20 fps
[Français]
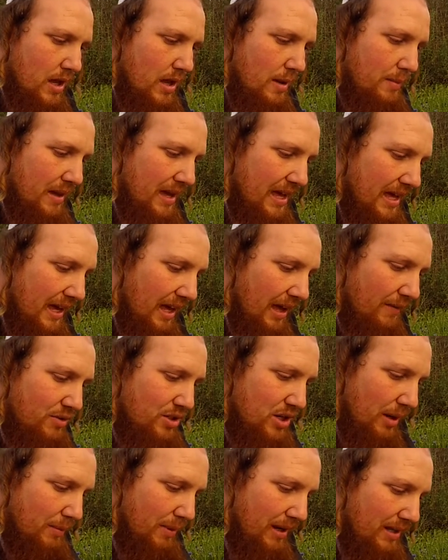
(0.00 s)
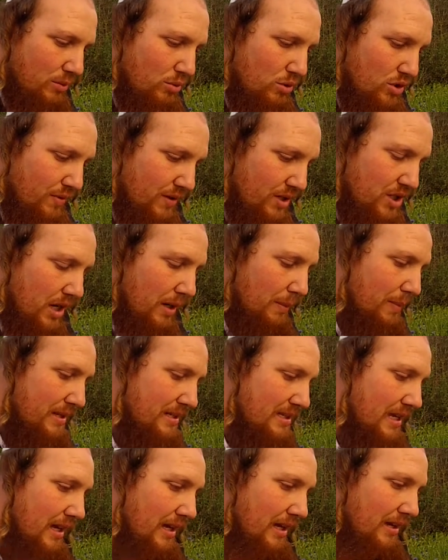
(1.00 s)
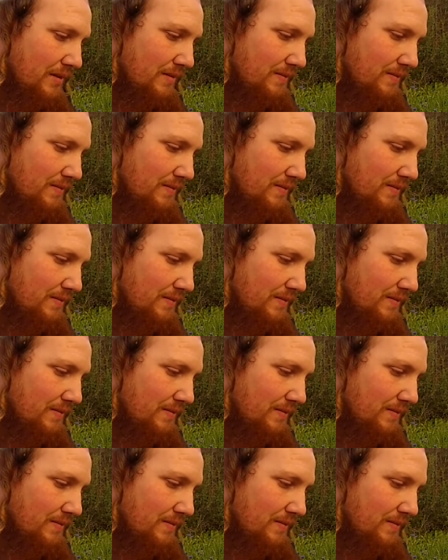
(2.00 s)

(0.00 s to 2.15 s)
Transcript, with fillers: Be'erev Shabbat ou Jvi el Pesach.